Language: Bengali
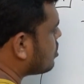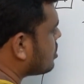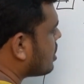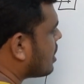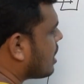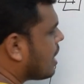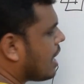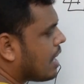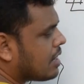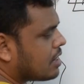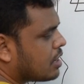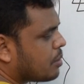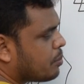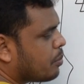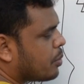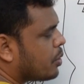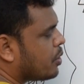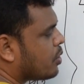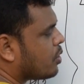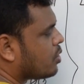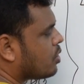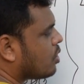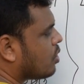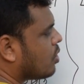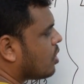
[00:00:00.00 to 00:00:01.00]
দশের ঘাতে
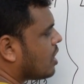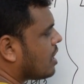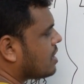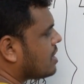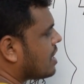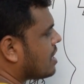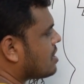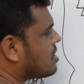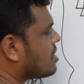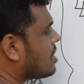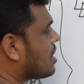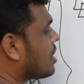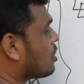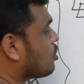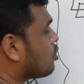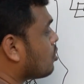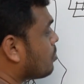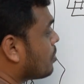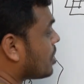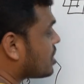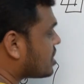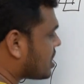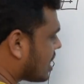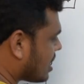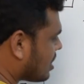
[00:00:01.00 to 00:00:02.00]
পরিণত করা যাচ্ছে না
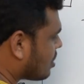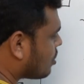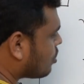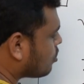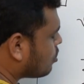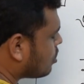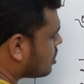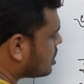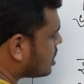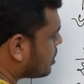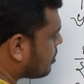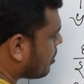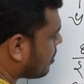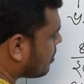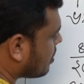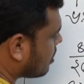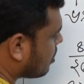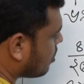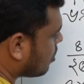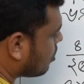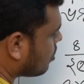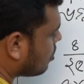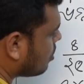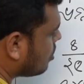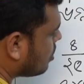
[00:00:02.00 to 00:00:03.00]
তোমরা সাধারণত যেভাবে
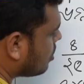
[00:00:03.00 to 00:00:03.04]
করো